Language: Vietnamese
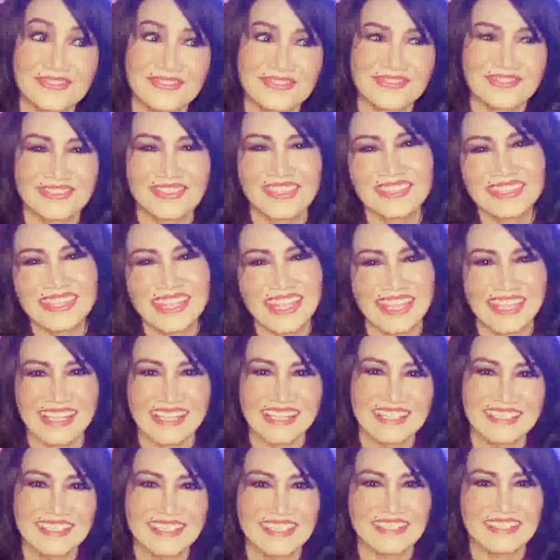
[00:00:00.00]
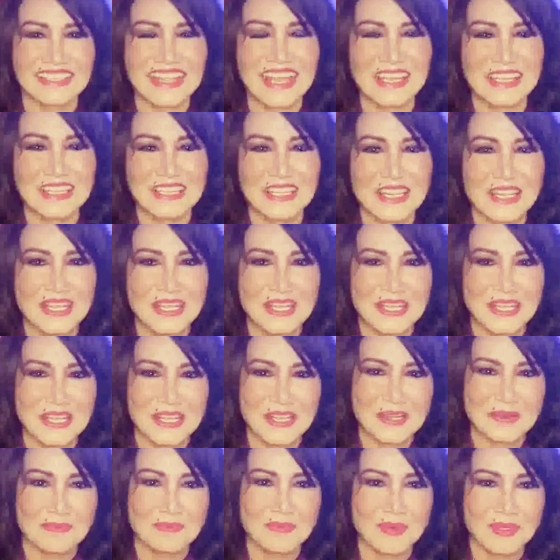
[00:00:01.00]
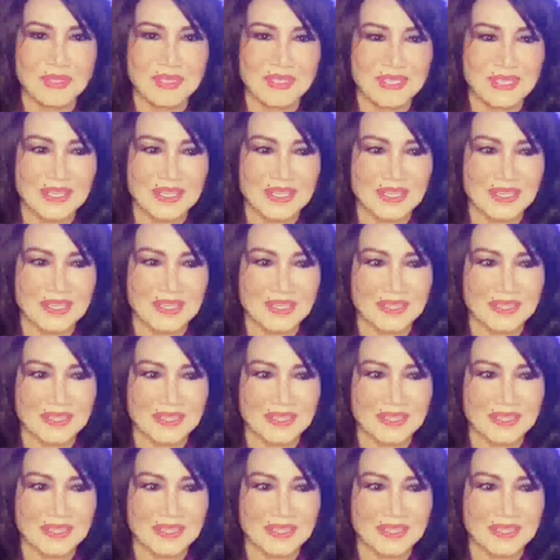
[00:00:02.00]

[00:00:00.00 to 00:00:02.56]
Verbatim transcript: có thể trở thành à, một à,